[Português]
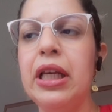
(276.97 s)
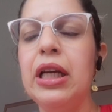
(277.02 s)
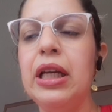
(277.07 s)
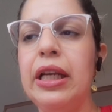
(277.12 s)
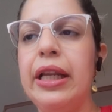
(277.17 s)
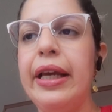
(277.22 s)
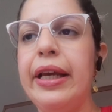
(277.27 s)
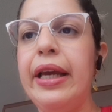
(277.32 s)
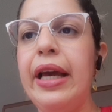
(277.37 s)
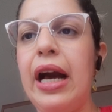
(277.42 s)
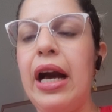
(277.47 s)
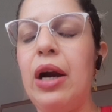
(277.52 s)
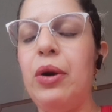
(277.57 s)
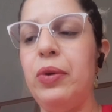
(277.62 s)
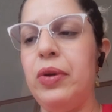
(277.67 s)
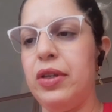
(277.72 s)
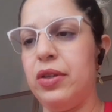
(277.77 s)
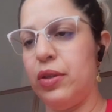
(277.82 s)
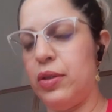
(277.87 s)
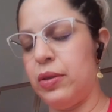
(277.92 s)
Legal
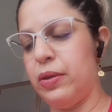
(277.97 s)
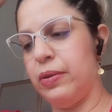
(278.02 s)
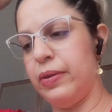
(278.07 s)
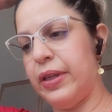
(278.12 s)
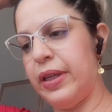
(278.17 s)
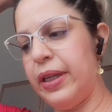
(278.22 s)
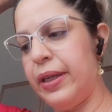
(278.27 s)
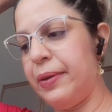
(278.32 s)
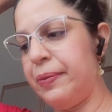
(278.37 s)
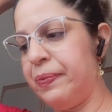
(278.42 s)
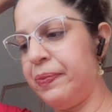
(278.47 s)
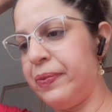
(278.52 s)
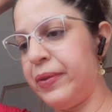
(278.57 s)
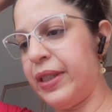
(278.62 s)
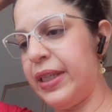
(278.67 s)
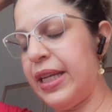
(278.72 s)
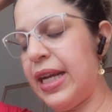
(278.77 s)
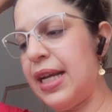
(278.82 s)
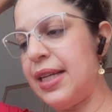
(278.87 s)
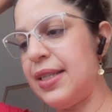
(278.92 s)
isso, né?
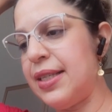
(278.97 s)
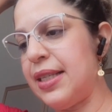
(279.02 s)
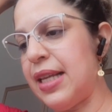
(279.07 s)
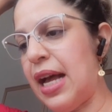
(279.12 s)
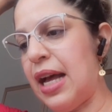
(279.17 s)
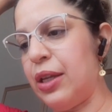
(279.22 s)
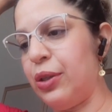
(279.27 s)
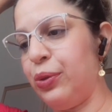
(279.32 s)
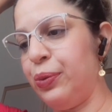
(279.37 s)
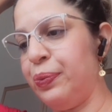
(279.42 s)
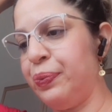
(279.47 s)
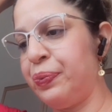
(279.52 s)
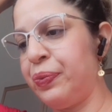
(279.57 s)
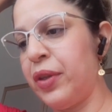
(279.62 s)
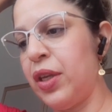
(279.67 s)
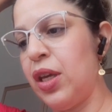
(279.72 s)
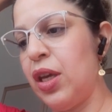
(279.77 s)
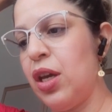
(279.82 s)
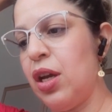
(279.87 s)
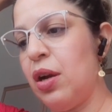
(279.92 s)
Engraçado.
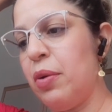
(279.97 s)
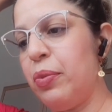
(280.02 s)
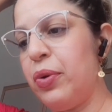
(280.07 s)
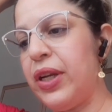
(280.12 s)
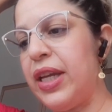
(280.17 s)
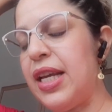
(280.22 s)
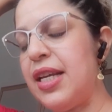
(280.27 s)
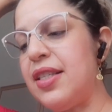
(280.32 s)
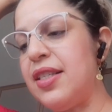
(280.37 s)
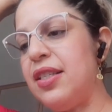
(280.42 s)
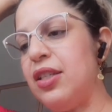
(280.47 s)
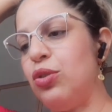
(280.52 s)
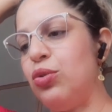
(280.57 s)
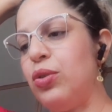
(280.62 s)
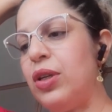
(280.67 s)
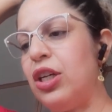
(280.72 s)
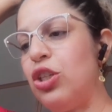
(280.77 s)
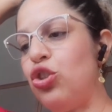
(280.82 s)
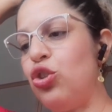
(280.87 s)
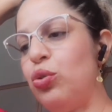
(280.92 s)
Porque assim,
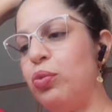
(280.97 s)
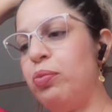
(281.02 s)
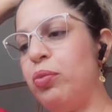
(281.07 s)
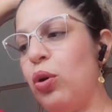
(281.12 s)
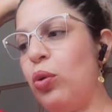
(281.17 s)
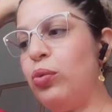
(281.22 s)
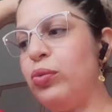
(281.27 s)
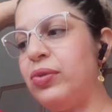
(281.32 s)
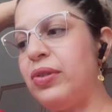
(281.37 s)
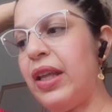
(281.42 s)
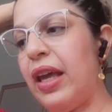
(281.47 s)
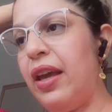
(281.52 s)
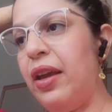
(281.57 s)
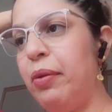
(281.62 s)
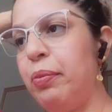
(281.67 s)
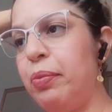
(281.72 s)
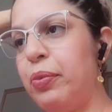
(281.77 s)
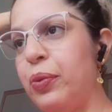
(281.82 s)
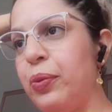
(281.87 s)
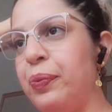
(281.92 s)
durante um bom
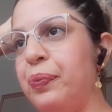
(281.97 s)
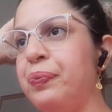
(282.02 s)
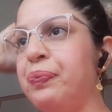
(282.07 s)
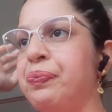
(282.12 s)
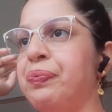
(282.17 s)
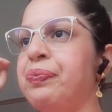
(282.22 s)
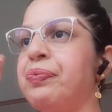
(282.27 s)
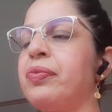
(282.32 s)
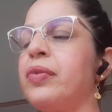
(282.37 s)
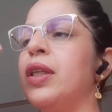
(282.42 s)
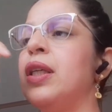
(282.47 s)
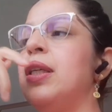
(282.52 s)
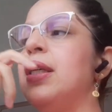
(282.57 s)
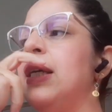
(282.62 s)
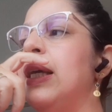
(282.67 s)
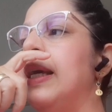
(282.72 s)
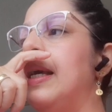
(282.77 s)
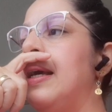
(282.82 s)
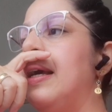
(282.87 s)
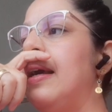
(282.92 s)
tempo,
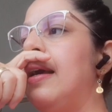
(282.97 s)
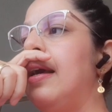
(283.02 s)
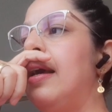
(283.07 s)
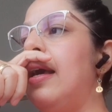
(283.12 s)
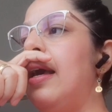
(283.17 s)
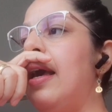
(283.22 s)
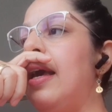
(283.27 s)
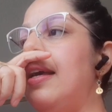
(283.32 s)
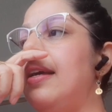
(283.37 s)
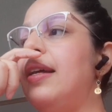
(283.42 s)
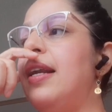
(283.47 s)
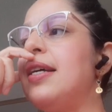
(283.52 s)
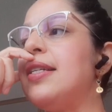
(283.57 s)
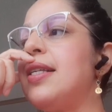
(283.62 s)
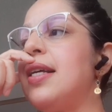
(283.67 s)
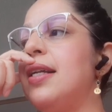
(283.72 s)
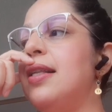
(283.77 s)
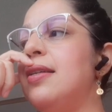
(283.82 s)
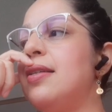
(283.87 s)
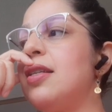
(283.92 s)
é
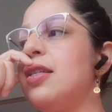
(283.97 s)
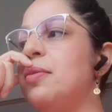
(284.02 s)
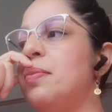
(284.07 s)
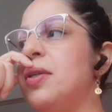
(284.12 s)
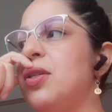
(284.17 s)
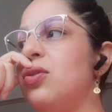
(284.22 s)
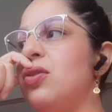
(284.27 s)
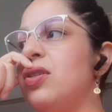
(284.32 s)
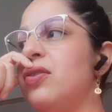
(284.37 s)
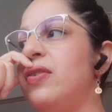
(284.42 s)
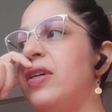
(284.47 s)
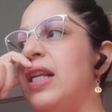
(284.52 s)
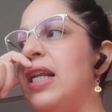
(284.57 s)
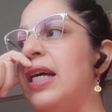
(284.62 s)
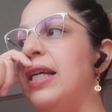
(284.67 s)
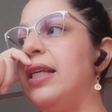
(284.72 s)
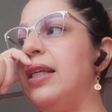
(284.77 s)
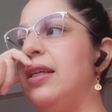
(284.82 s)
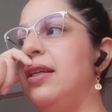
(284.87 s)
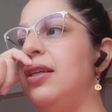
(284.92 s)
engraçado essas pessoas
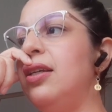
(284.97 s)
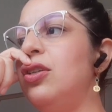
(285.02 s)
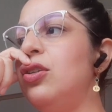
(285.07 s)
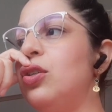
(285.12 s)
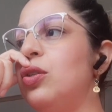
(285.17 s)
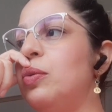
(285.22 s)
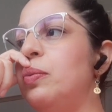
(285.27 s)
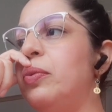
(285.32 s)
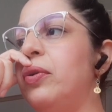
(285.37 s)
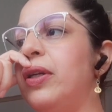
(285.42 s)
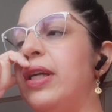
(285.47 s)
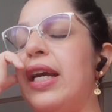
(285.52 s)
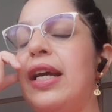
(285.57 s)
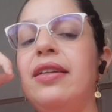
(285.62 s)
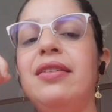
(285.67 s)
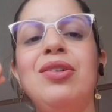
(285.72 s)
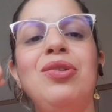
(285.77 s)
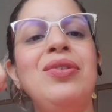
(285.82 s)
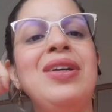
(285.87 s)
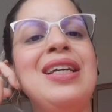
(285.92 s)
falarem isso, porque
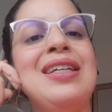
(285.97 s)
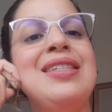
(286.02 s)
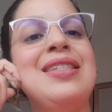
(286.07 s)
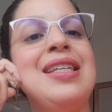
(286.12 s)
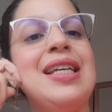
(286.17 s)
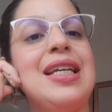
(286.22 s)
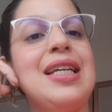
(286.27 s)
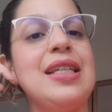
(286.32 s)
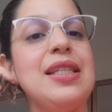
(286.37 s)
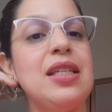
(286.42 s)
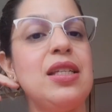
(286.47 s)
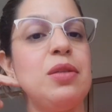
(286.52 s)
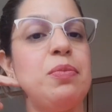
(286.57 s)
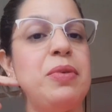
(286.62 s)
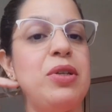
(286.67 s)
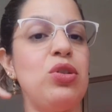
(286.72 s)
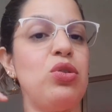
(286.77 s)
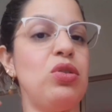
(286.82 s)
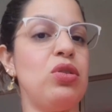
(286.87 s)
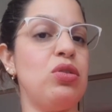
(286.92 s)
então quer dizer que essas
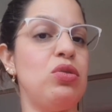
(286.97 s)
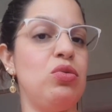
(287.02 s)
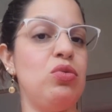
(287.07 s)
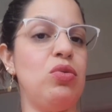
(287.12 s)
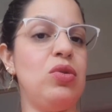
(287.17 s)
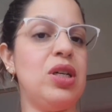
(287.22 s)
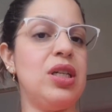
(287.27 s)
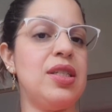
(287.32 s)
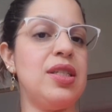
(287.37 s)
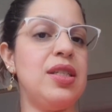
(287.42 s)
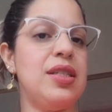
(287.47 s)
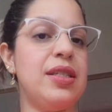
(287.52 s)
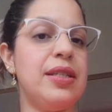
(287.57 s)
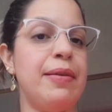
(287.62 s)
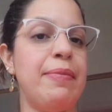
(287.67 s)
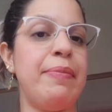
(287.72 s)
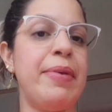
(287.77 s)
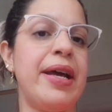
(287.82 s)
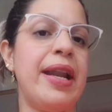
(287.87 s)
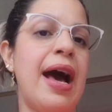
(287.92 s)
pessoas nunca se
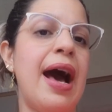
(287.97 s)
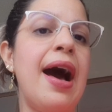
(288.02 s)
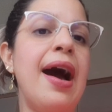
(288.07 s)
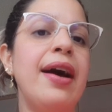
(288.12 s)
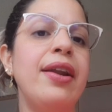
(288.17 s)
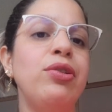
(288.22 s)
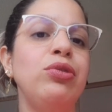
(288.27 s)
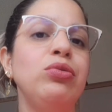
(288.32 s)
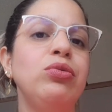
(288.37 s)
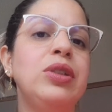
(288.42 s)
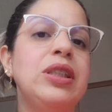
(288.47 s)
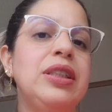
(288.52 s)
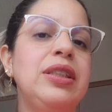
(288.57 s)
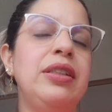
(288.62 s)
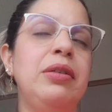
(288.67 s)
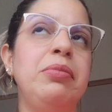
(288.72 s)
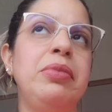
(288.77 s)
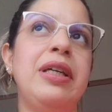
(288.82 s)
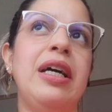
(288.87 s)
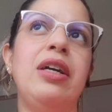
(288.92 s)
separaram, nunca
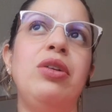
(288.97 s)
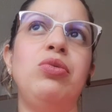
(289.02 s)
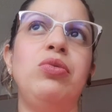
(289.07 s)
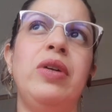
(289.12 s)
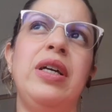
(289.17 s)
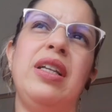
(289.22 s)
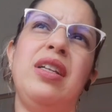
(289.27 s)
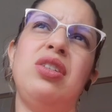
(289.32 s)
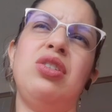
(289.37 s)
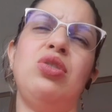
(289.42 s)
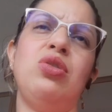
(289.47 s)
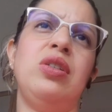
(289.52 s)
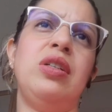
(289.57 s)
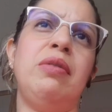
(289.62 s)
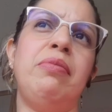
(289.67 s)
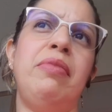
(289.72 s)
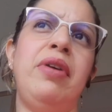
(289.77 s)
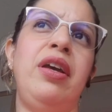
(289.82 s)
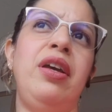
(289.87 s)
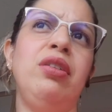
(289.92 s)
terminaram um
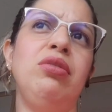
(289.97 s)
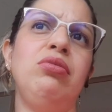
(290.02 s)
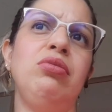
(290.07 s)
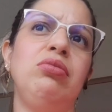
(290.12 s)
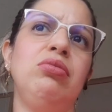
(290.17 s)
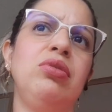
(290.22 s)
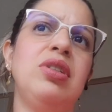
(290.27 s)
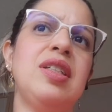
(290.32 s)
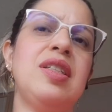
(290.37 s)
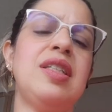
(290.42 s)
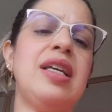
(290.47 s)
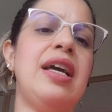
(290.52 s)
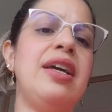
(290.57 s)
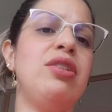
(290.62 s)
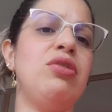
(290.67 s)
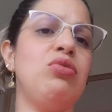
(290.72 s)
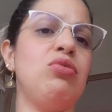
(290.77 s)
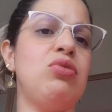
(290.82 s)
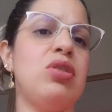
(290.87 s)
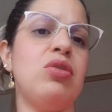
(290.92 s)
relacionamento, nunca
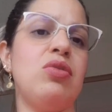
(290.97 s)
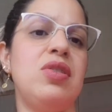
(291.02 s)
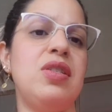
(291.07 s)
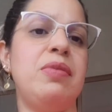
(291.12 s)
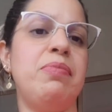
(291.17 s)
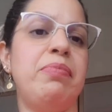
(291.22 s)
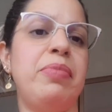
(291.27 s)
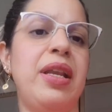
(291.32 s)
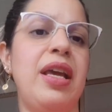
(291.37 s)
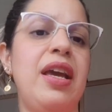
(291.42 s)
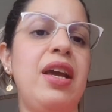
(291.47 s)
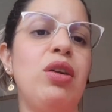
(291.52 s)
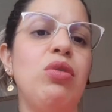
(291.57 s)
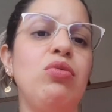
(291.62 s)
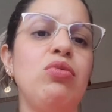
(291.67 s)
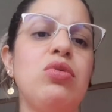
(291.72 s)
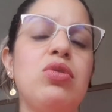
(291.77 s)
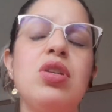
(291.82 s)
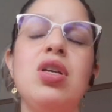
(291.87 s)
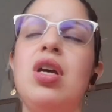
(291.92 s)
saíram dos seus
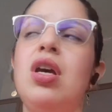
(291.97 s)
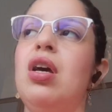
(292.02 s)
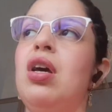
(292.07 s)
empregos,